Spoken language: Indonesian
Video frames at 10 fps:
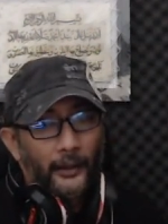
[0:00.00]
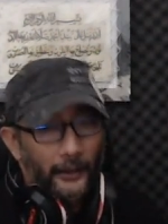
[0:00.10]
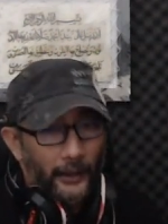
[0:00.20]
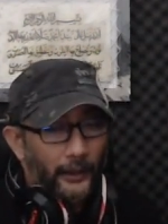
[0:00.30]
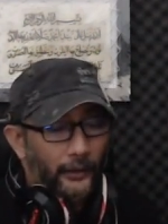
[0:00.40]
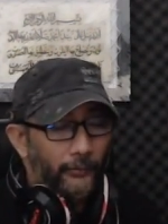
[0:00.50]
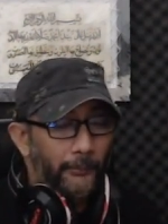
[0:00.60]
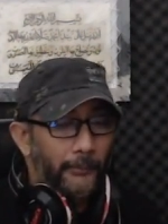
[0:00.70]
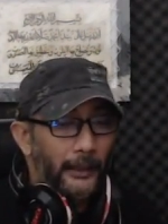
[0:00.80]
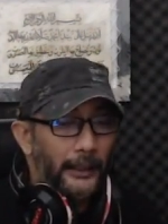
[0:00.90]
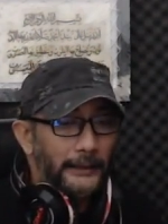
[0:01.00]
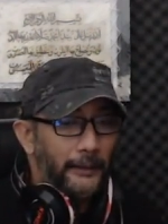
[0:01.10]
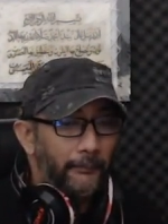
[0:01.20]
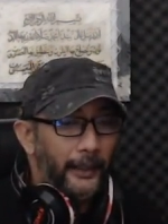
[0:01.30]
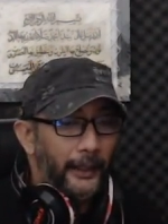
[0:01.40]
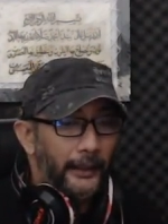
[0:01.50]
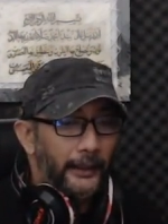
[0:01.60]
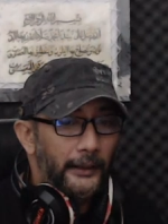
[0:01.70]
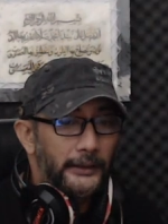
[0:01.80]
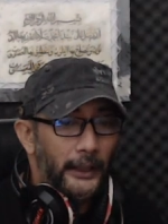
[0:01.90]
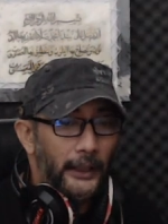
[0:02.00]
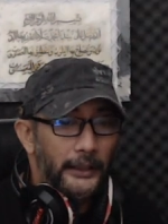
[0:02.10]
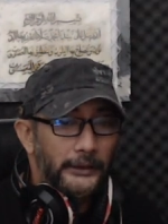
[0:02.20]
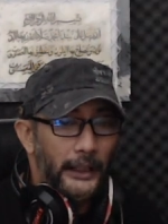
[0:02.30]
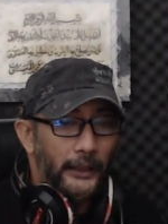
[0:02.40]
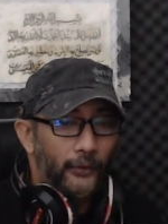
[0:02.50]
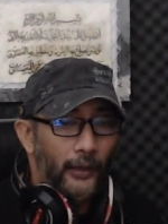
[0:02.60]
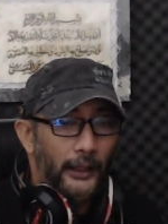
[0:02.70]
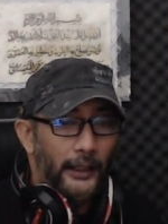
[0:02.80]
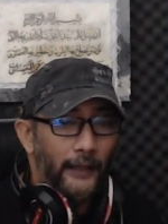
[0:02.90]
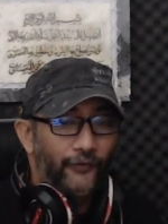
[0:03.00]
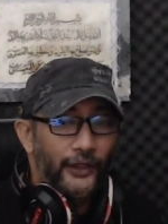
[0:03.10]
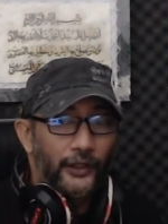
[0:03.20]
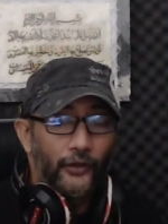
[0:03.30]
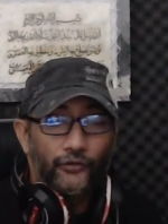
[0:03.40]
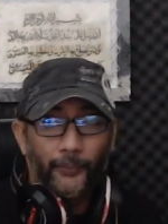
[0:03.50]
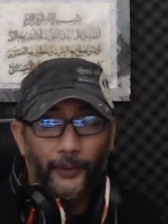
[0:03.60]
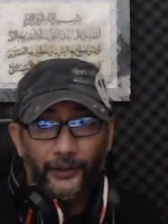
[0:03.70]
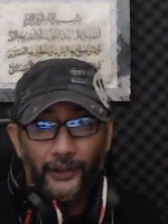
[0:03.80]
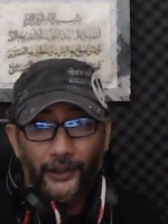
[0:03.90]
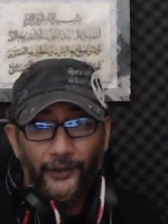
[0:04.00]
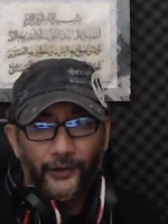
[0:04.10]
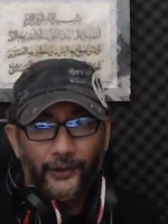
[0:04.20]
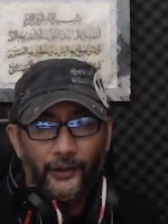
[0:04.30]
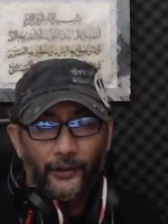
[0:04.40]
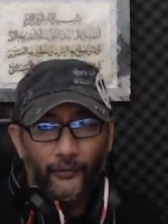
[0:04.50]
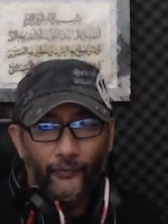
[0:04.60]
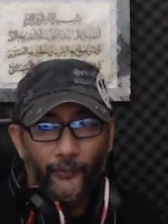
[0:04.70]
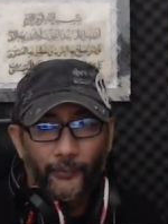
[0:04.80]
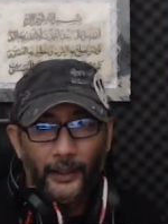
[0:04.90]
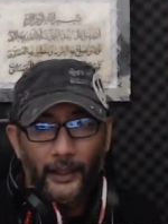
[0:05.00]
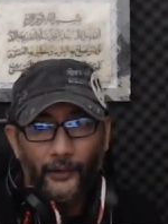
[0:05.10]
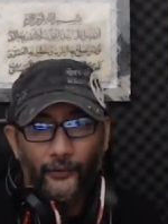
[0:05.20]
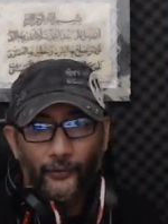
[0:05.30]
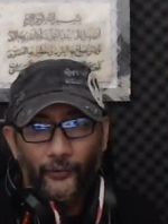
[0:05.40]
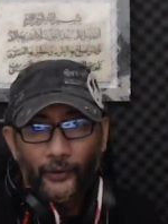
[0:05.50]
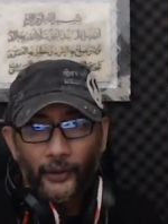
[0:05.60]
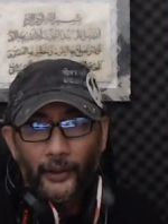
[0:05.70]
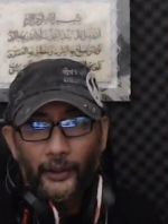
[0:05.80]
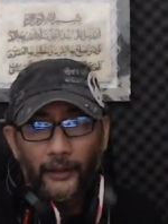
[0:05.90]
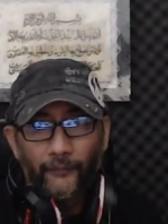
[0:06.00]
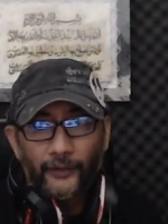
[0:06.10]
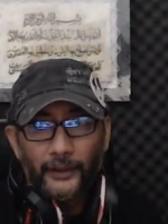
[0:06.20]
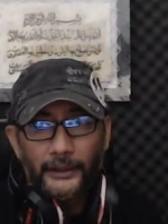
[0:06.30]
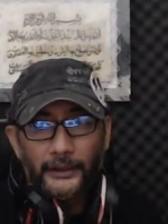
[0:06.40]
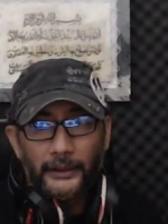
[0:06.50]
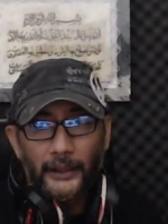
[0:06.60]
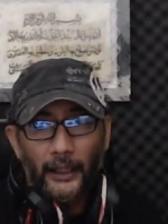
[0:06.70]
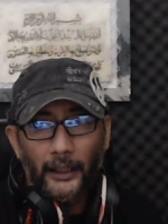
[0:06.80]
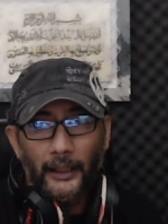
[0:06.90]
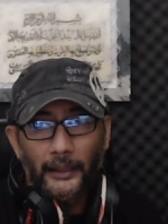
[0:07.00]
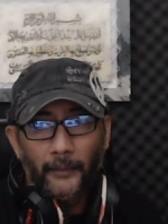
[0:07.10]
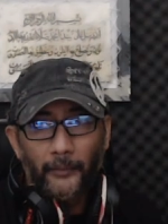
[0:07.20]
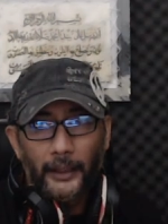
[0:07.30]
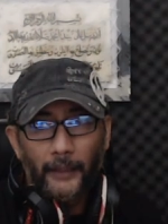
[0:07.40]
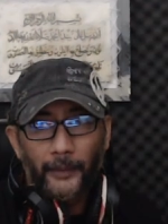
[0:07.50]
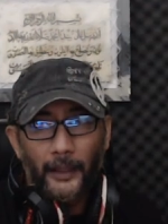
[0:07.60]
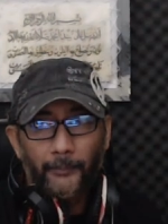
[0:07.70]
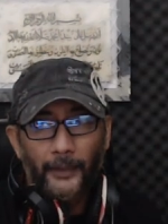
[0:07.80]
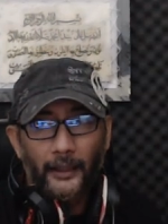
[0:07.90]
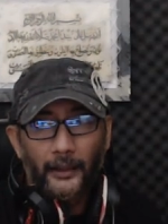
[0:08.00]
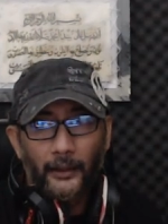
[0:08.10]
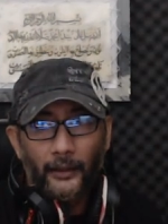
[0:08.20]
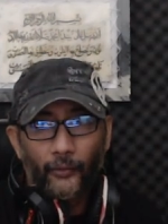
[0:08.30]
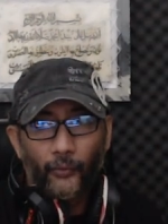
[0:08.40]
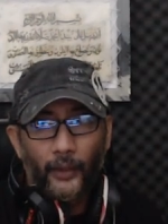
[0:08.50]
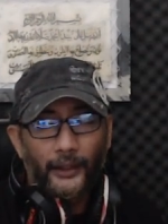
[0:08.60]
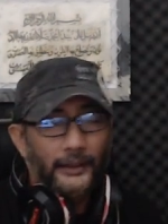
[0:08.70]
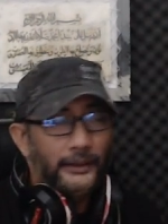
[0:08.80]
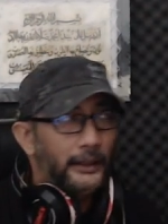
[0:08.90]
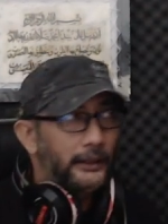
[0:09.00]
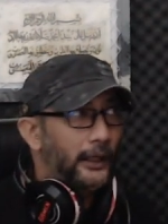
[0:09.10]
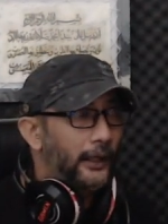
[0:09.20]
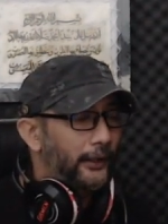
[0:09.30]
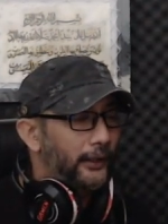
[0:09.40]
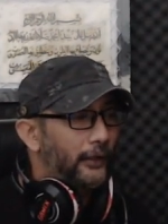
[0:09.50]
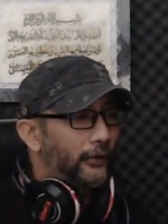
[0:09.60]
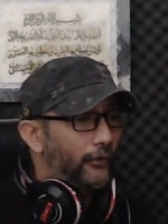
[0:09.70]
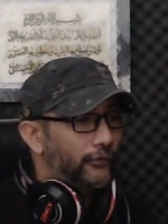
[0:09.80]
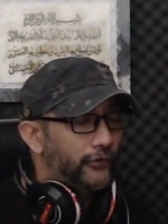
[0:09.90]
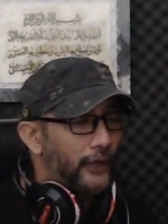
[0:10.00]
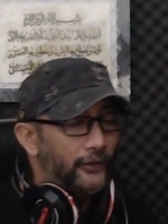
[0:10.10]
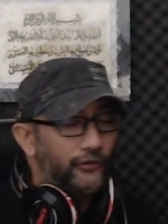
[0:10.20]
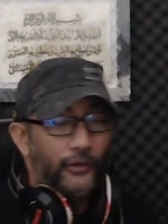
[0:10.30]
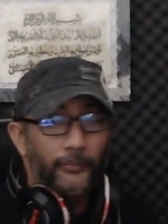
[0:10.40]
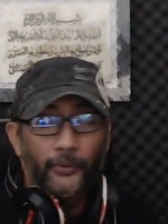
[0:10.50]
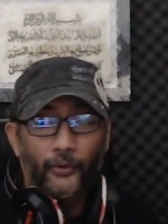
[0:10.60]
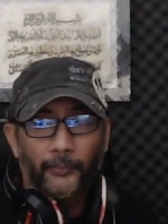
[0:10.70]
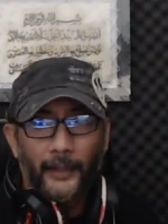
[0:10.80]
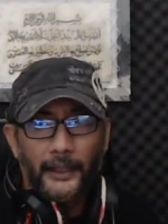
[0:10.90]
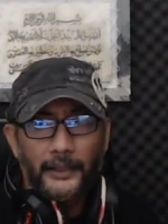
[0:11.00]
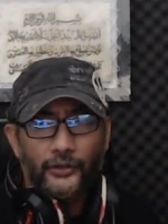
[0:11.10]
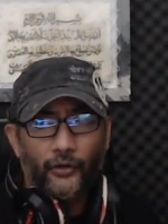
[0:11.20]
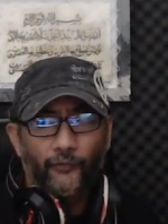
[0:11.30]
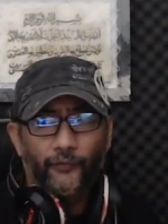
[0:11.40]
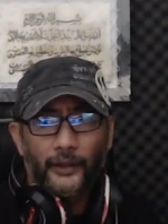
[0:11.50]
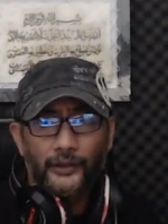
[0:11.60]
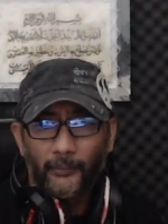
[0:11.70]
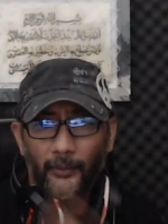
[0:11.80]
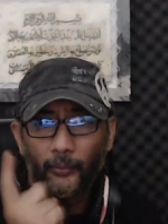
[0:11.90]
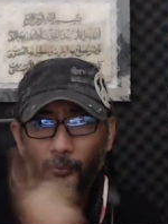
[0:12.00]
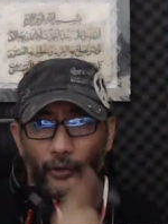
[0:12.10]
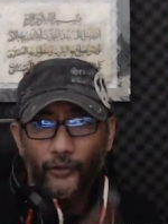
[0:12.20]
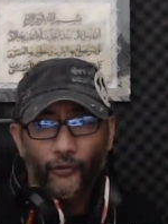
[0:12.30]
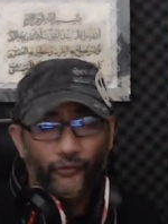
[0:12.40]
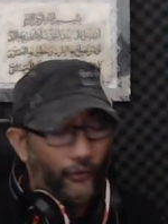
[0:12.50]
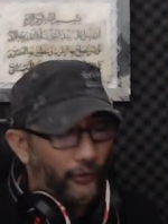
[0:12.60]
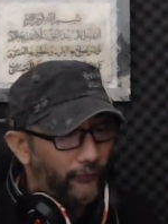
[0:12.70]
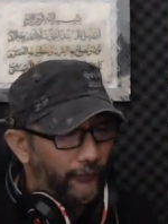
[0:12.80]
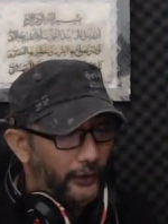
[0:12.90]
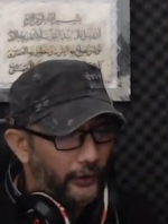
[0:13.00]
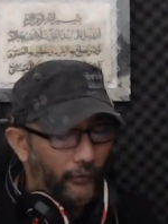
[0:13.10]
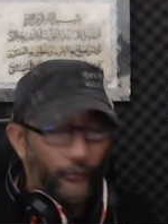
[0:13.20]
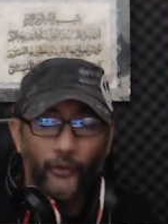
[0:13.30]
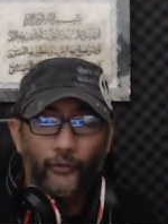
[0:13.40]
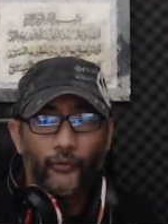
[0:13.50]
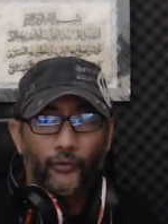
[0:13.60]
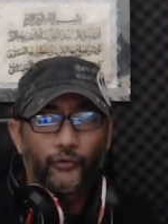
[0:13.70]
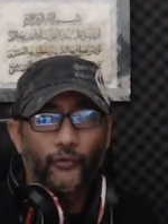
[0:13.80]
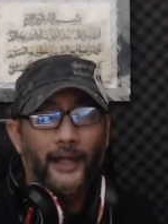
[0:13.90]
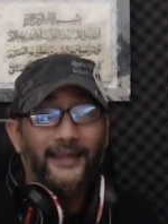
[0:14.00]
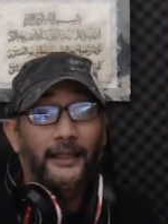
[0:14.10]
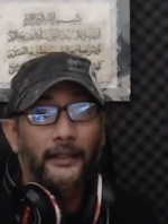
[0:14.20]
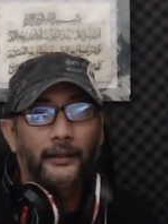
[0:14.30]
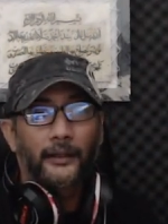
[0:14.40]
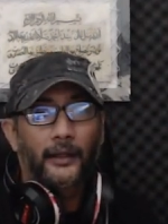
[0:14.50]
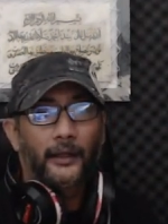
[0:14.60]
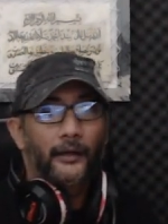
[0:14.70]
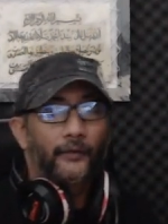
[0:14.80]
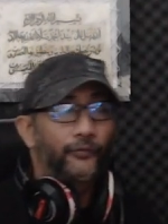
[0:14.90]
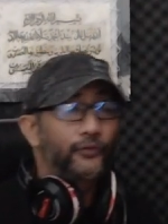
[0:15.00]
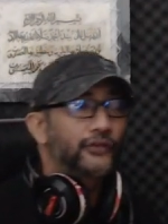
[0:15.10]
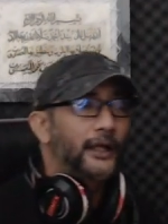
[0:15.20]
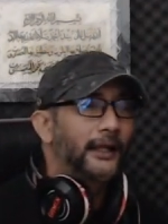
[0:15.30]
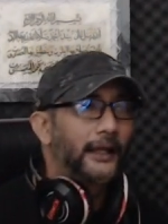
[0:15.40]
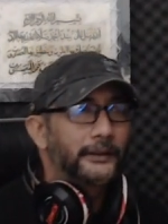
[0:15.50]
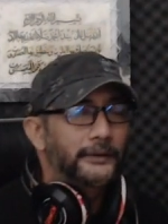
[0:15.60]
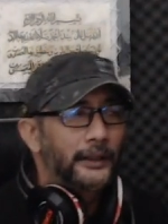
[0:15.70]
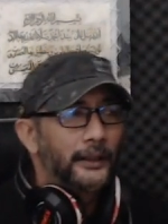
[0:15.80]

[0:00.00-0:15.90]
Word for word: Dan itu membekas sampai hari ini sehingga di saat gue ngelihat video seperti ini nih, gue bilang tuh definisi jangan hanya melihat penampilan luarnya saja. Ya don't judge the book by its cover. Sebelum gue tonton di video, gue dulu tuh atlet uh, futsal guys